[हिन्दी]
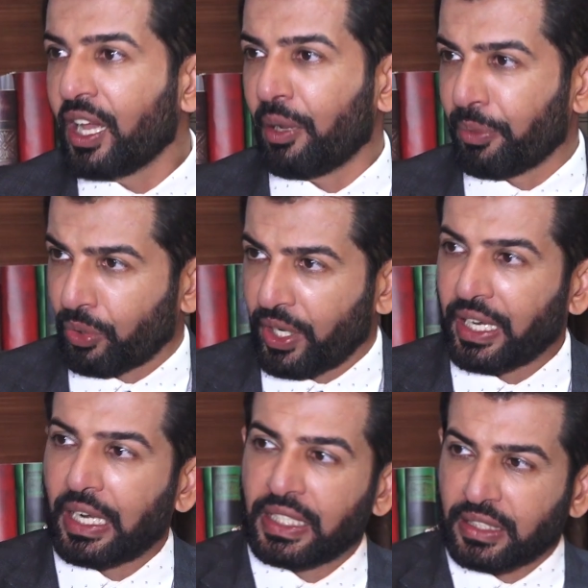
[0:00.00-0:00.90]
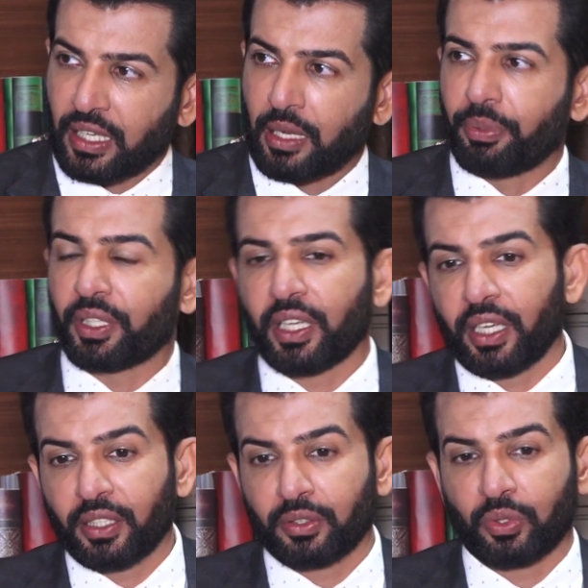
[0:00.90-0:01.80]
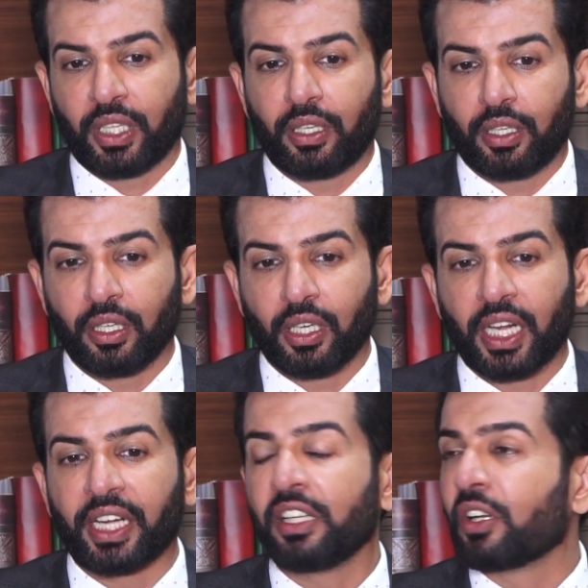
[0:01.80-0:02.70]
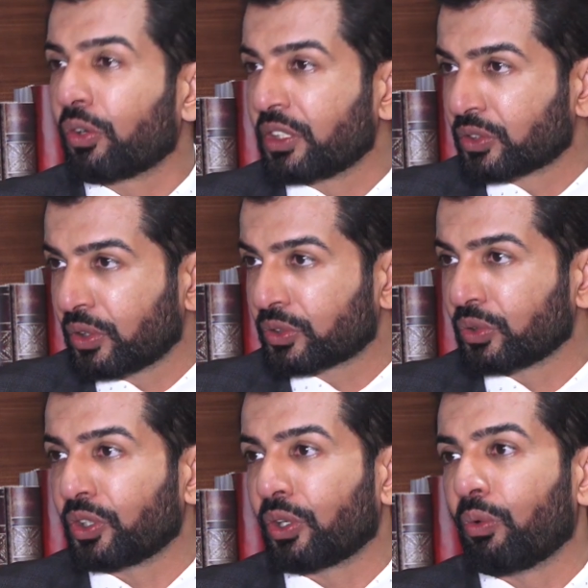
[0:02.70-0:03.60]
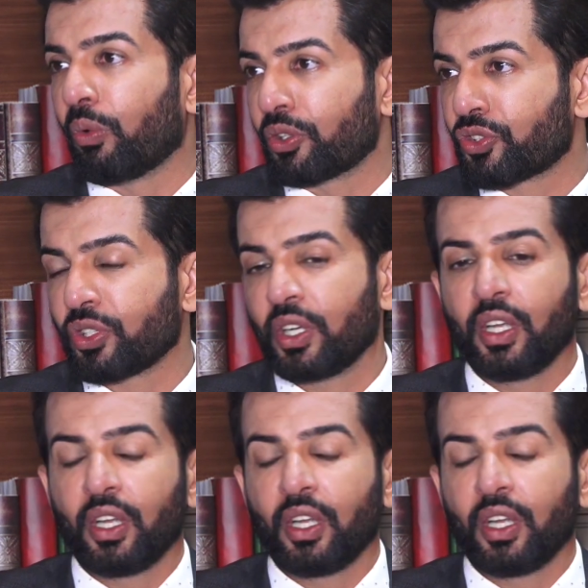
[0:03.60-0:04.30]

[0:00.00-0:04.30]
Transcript: हमें थोड़ा इंडनाइज करना पड़ता है सो दैट आर इंडियन ऑडियंस ऑल्सो यू नो वॉच